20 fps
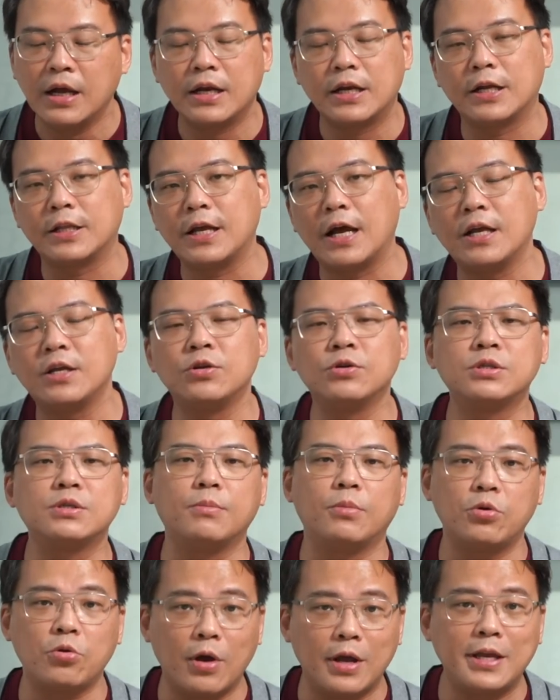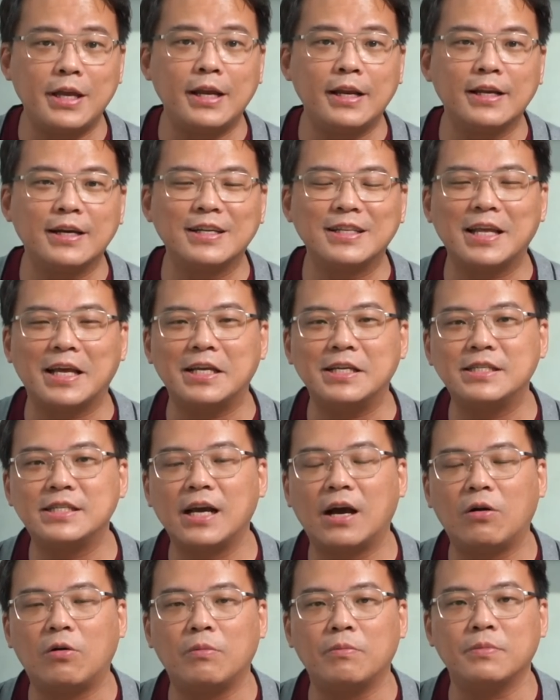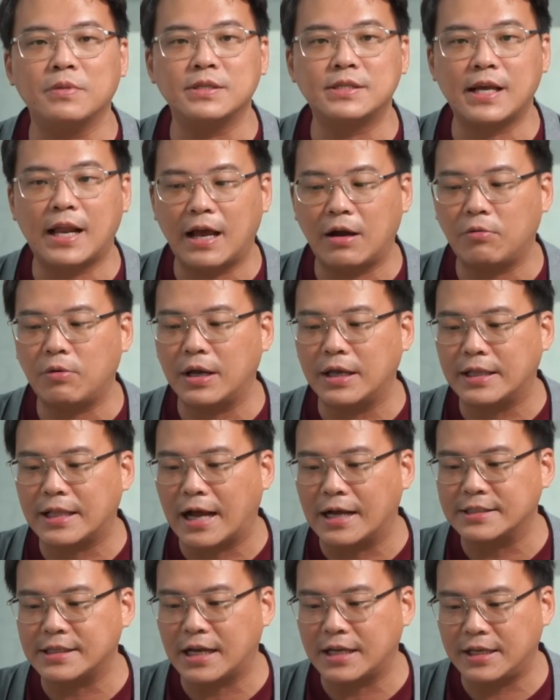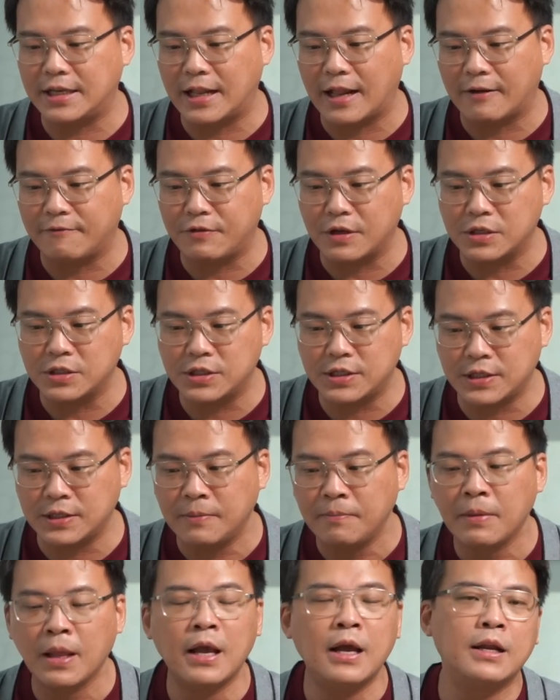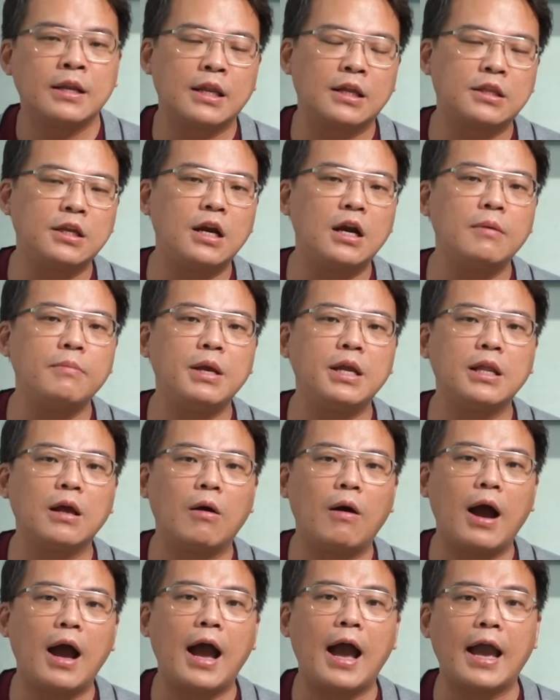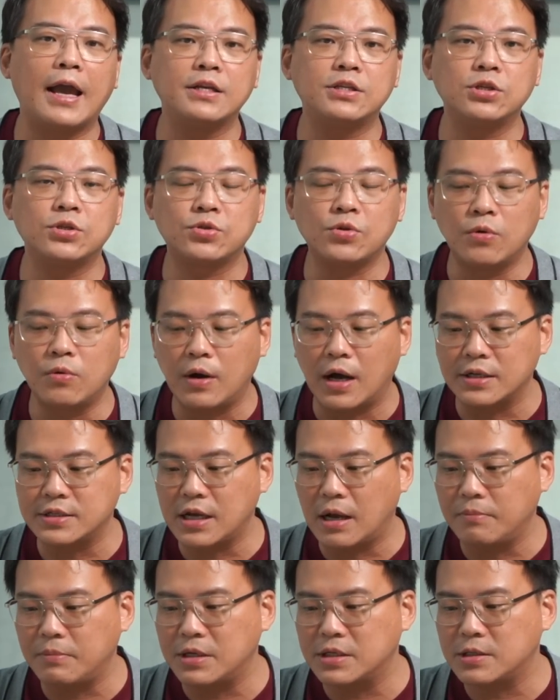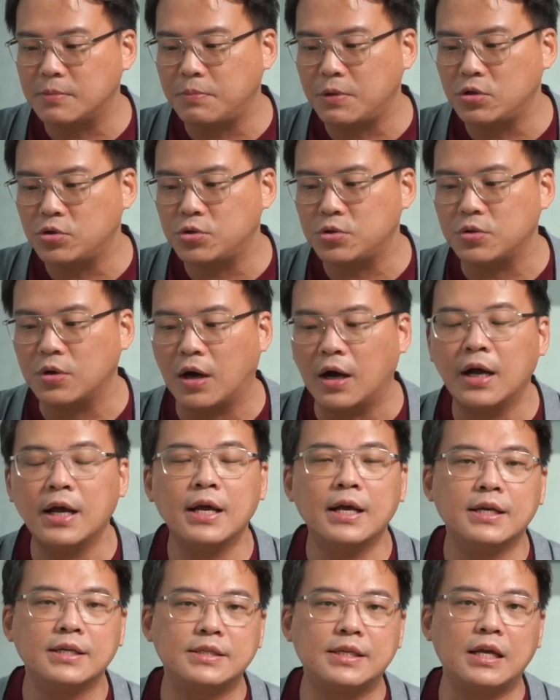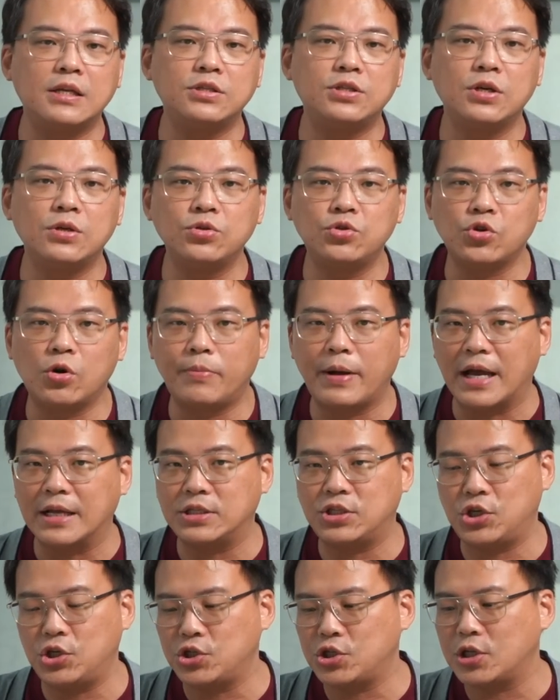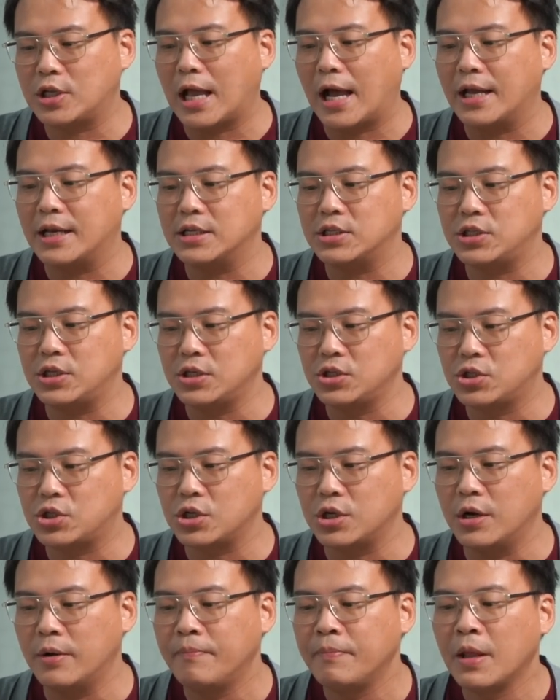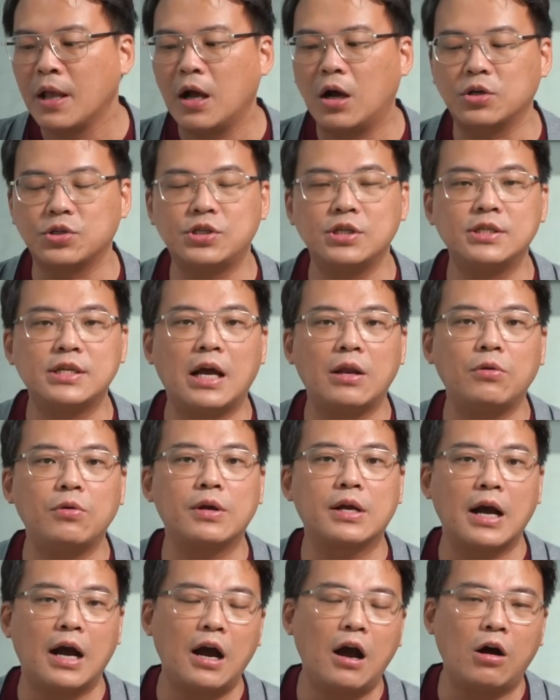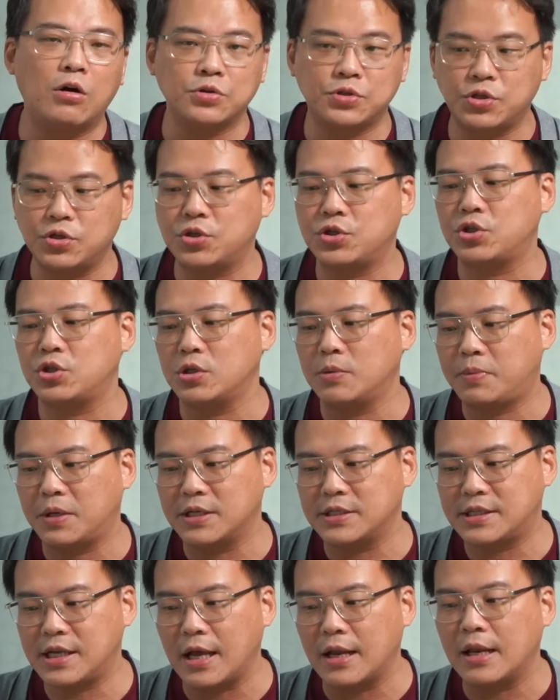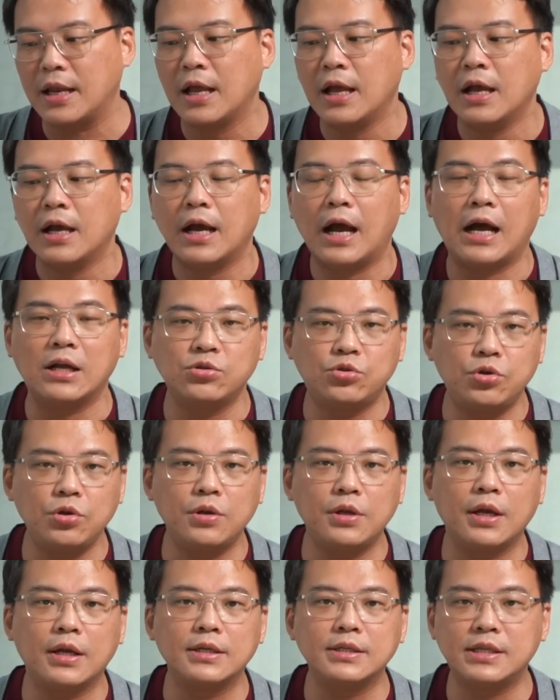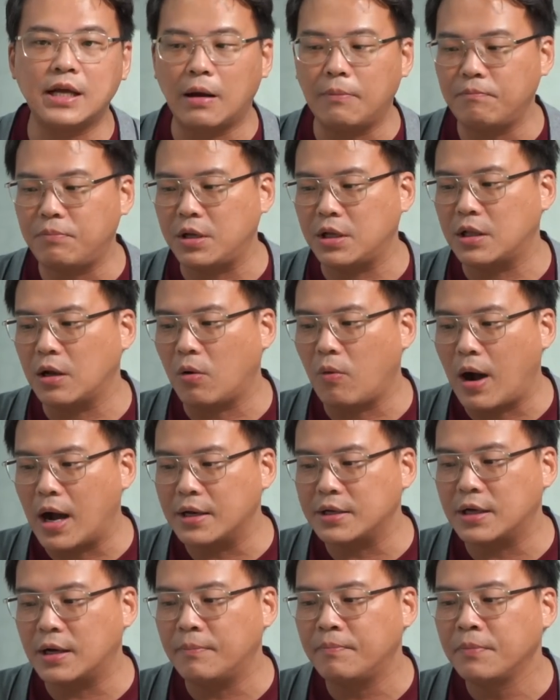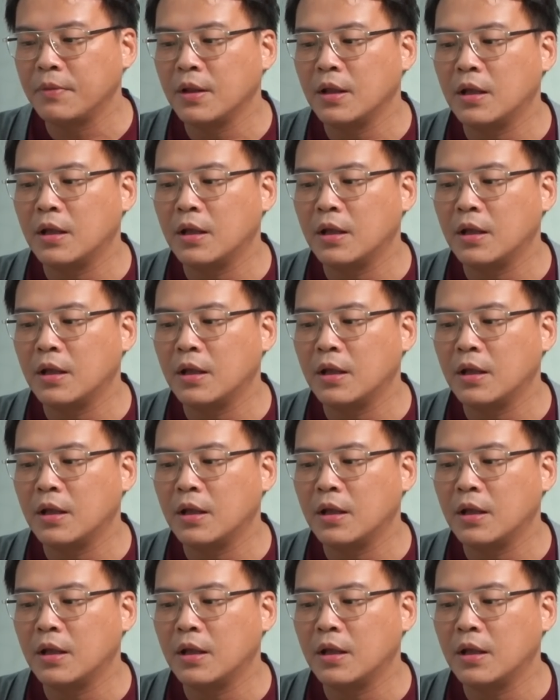那当然有什么原因呢？等一下我们再来为大家一一来分析。那第二名的话还是中华家明 c 必须 l 三千九百七十台的新车哦，市占率刚好是十 percent，和去年相比的话呢？